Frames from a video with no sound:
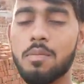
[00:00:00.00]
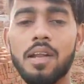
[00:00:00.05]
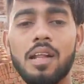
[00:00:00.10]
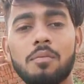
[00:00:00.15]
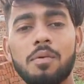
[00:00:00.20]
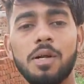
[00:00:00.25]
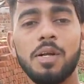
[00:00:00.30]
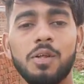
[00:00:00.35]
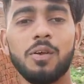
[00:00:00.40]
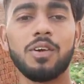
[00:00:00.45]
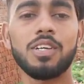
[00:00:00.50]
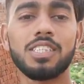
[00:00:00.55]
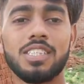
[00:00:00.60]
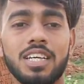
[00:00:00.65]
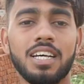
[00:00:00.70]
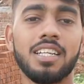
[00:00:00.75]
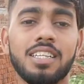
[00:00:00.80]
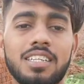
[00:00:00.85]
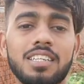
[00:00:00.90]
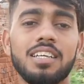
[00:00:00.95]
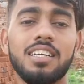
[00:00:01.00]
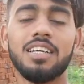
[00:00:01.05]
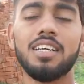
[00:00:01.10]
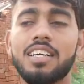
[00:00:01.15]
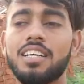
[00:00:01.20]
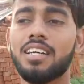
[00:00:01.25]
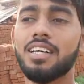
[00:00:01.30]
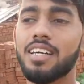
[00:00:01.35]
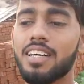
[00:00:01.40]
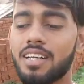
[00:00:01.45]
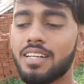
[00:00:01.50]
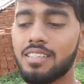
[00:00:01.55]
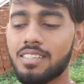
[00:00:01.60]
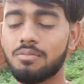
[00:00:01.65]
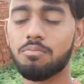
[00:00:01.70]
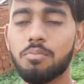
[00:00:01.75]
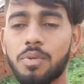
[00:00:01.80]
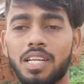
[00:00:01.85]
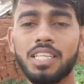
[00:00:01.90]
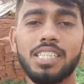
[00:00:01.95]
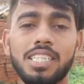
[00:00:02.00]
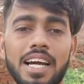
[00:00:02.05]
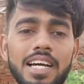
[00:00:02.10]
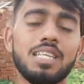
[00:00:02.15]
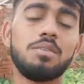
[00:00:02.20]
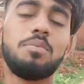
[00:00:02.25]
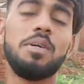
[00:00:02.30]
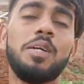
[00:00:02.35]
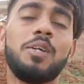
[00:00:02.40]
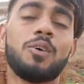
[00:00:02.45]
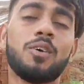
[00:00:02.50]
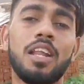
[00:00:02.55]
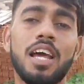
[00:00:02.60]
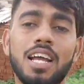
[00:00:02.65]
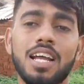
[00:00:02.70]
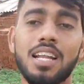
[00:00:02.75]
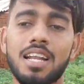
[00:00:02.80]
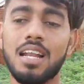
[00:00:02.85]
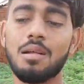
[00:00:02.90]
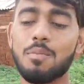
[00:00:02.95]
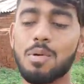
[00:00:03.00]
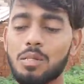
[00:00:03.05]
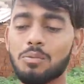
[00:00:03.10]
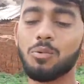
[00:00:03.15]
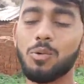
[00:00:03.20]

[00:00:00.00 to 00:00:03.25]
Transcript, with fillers: मेरे वीडियो के साथ एंड प्लीज़ गाइस वीडियो को लाइक करना मत